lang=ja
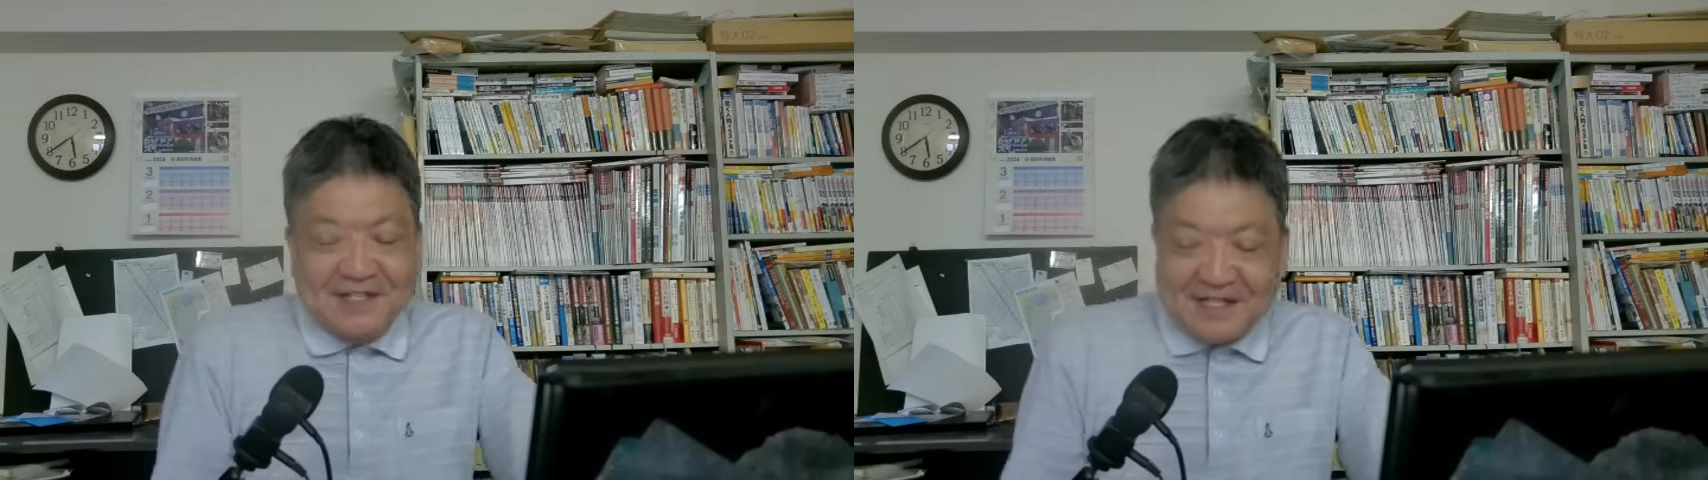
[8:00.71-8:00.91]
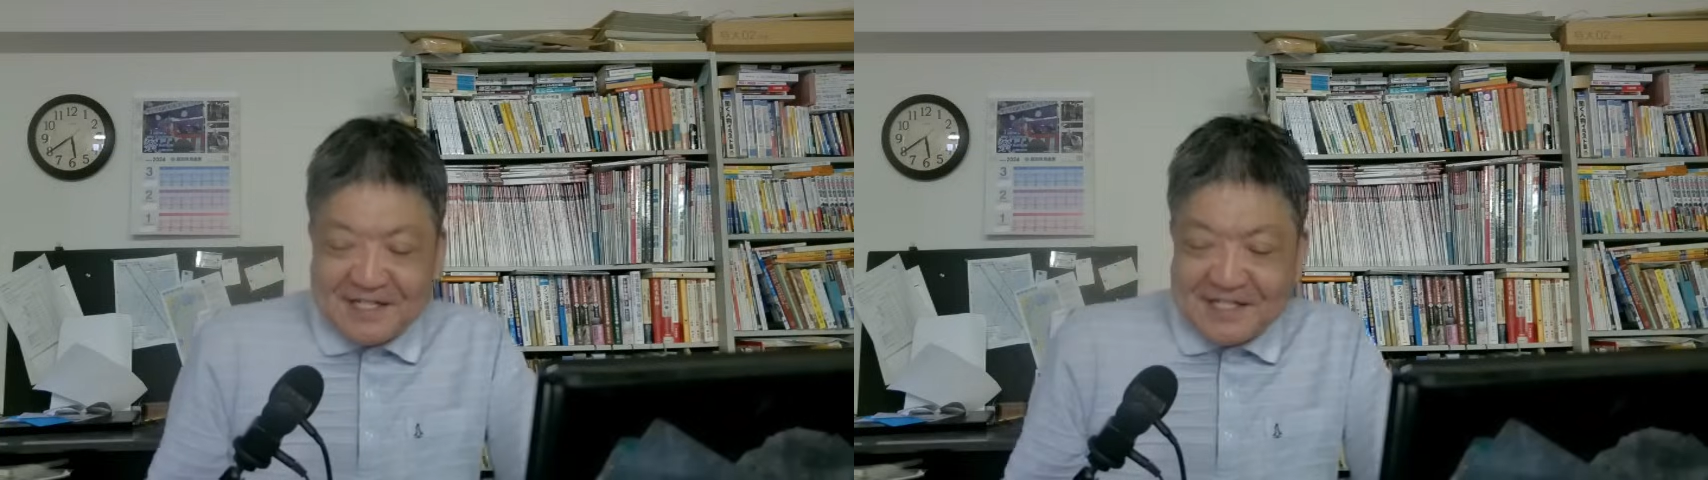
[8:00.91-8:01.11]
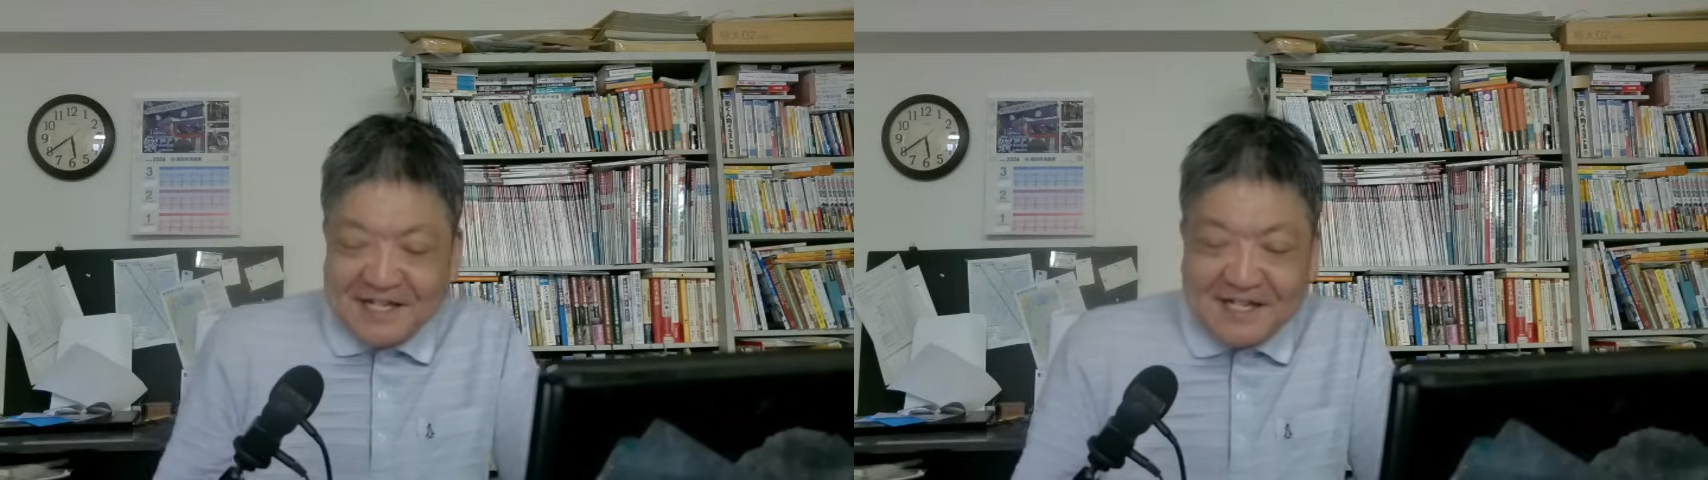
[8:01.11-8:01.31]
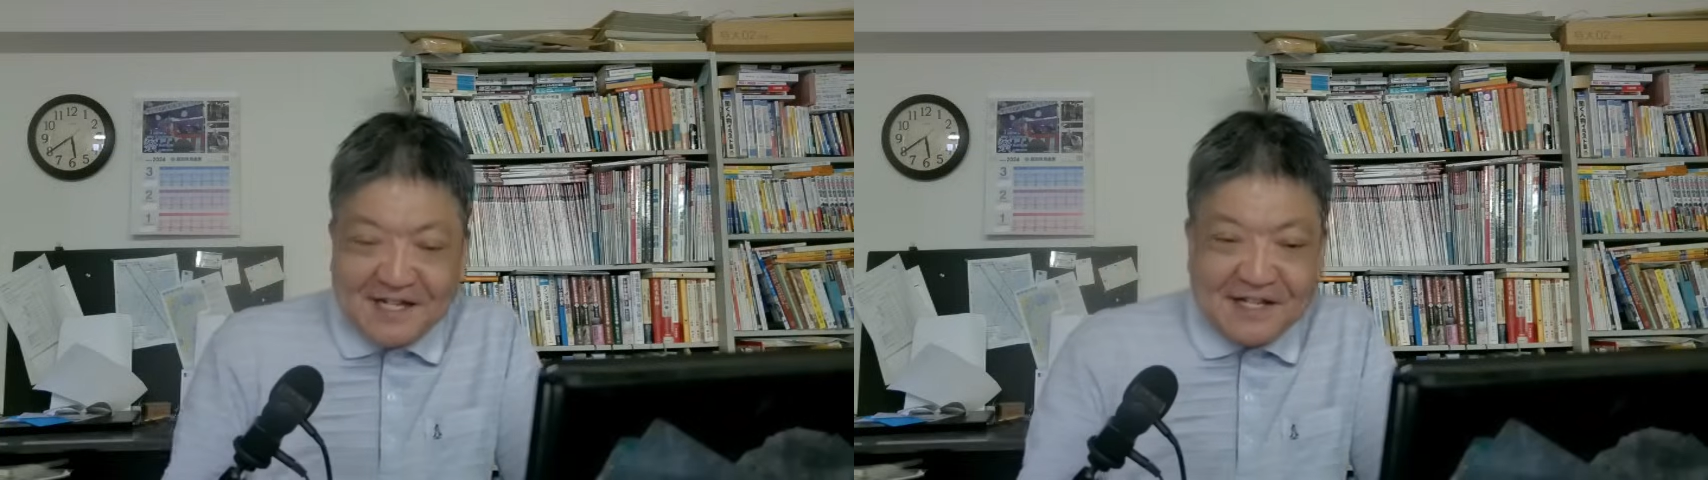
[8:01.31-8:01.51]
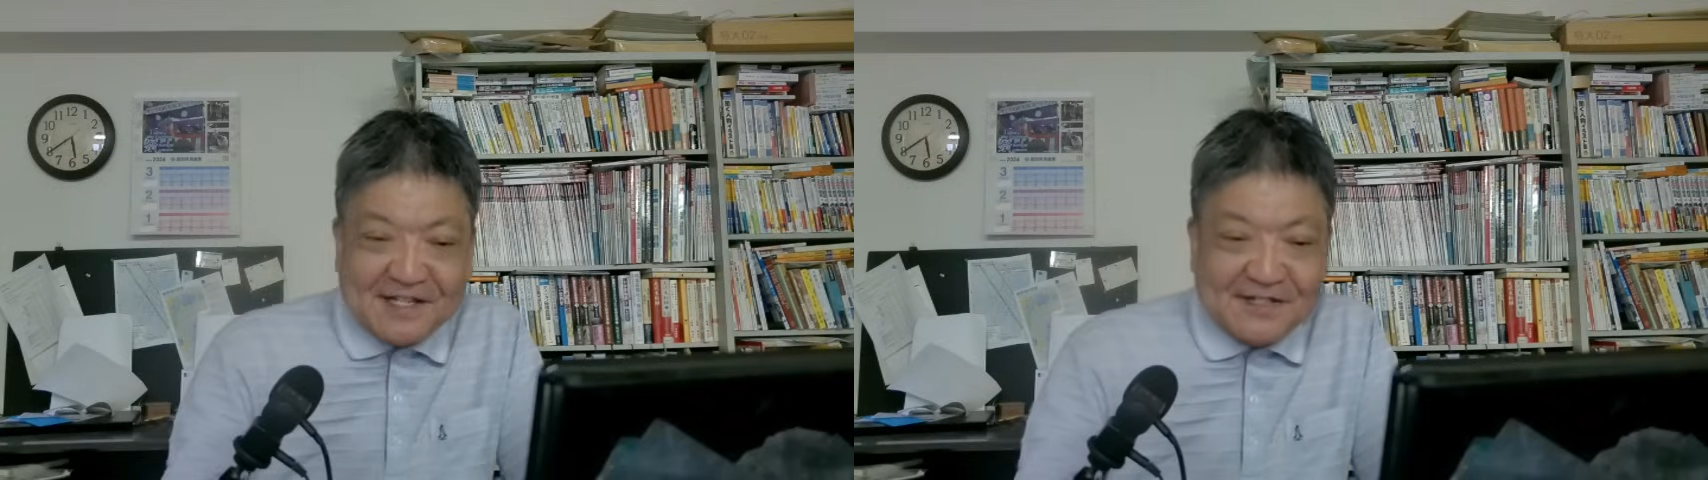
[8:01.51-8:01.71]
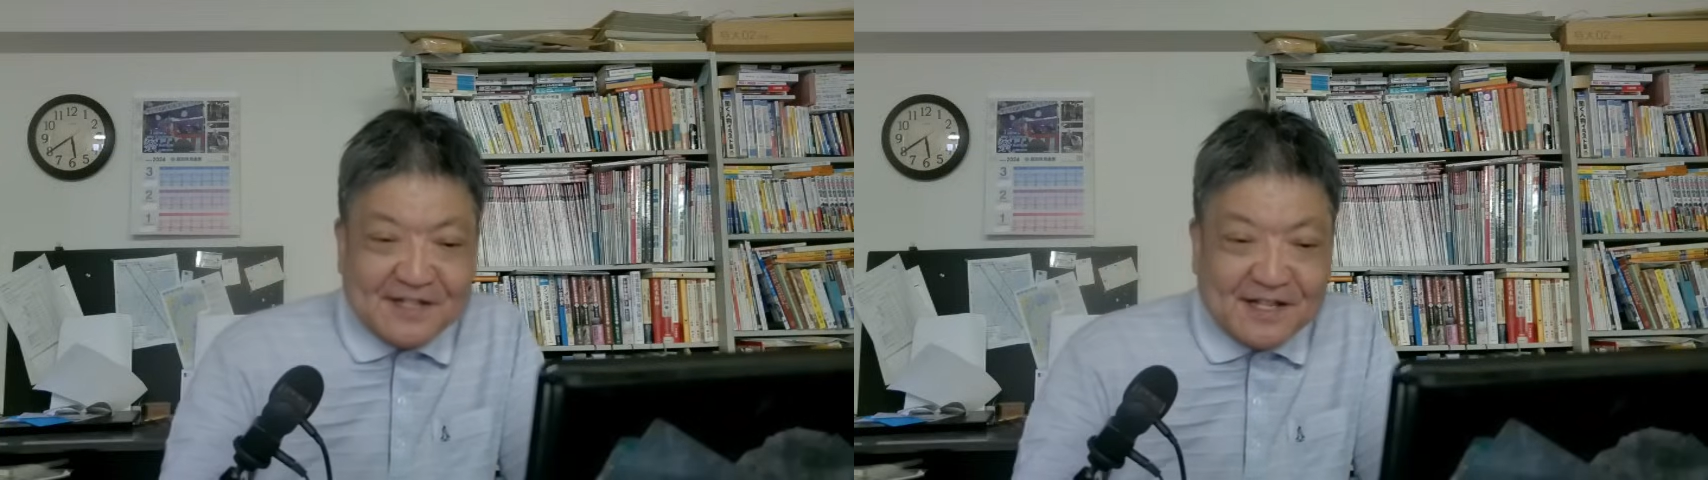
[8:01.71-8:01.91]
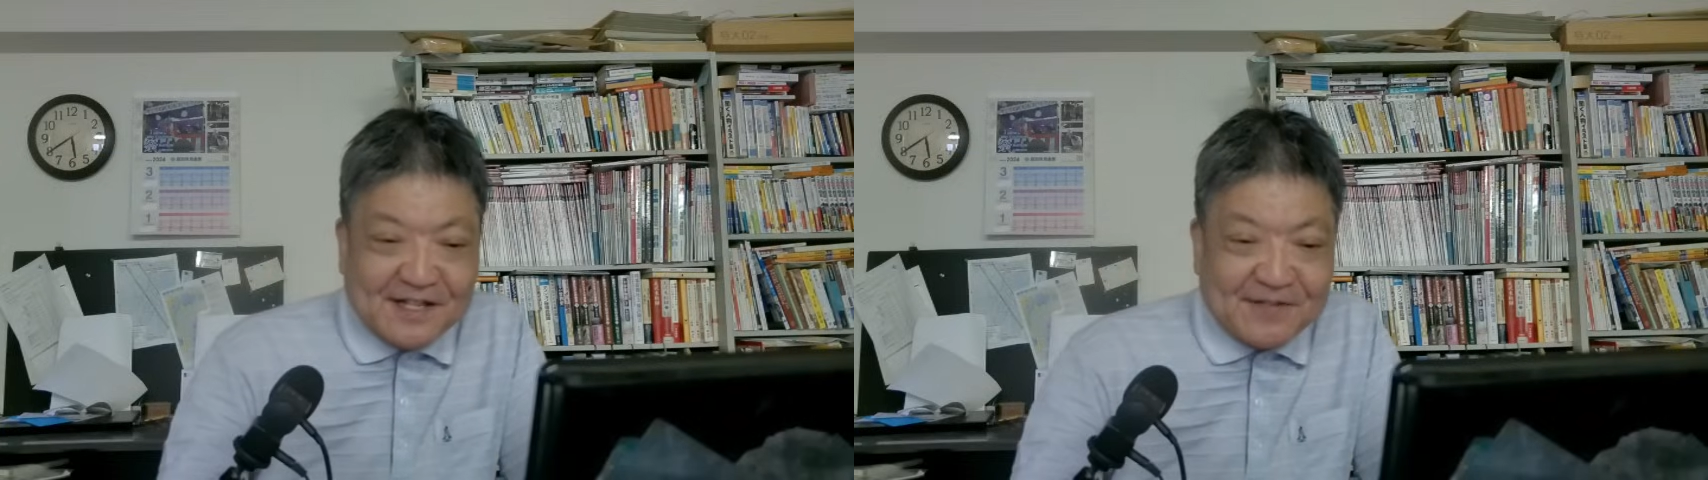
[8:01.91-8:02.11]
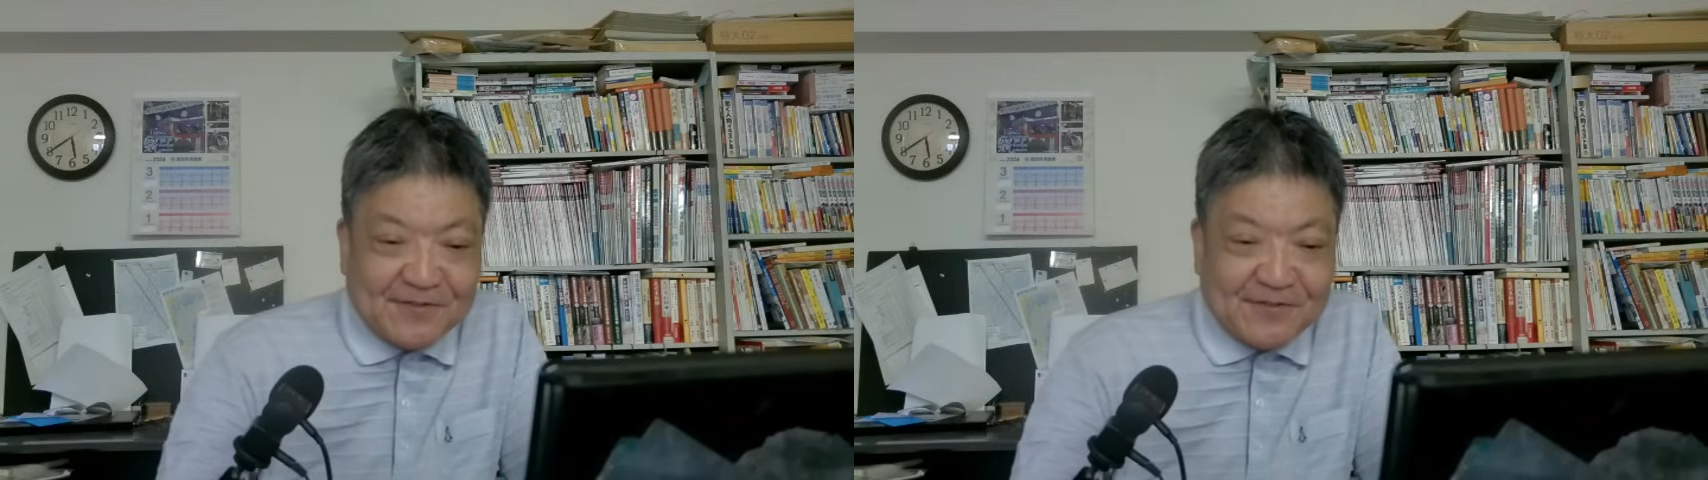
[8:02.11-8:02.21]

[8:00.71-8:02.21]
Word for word: 金ないからですね、